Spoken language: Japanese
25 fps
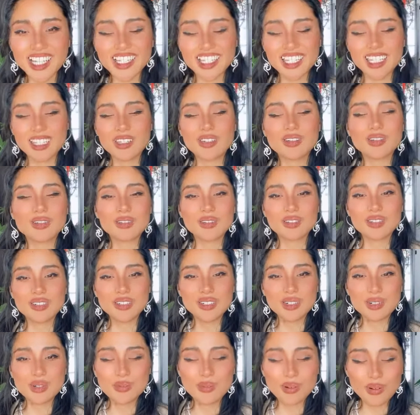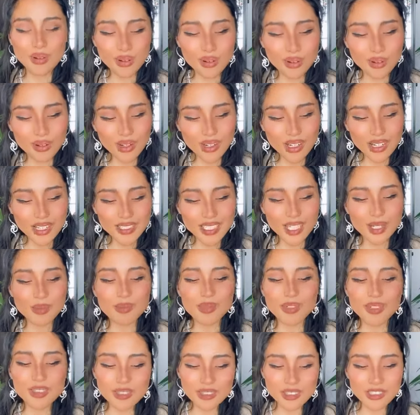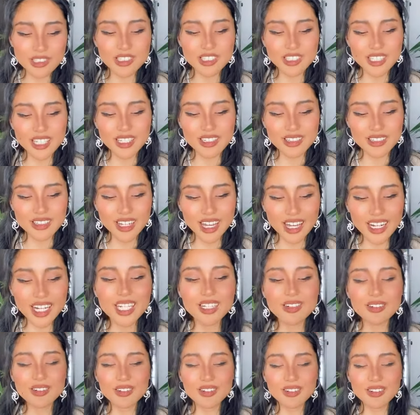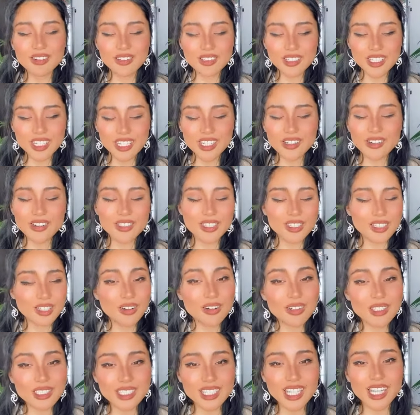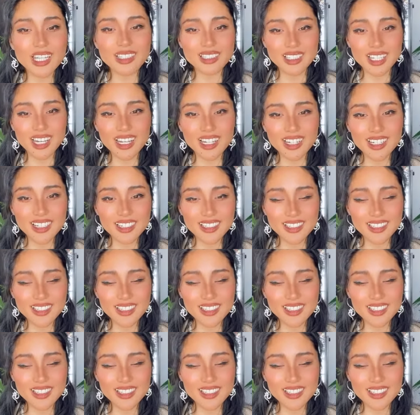ニーをサポートしてるからこの出来事が起きたんだ